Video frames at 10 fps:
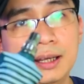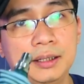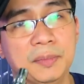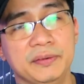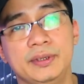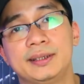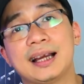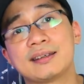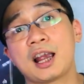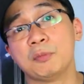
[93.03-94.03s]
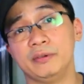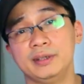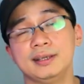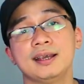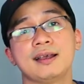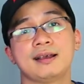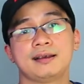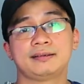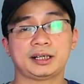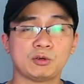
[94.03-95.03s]
đây bởi vì tại sao bởi vì
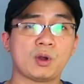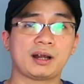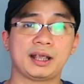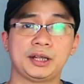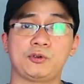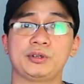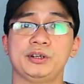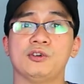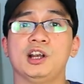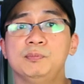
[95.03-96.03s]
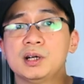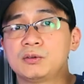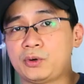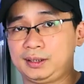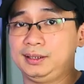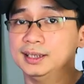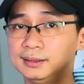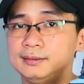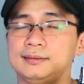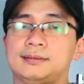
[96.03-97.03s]
trà nước hoa này có thể gọi là bước ngoặt
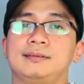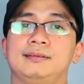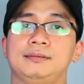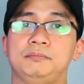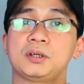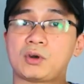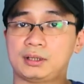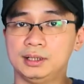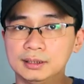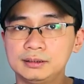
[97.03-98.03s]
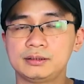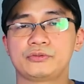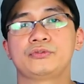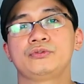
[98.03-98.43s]
lớn bước ngoặt lớn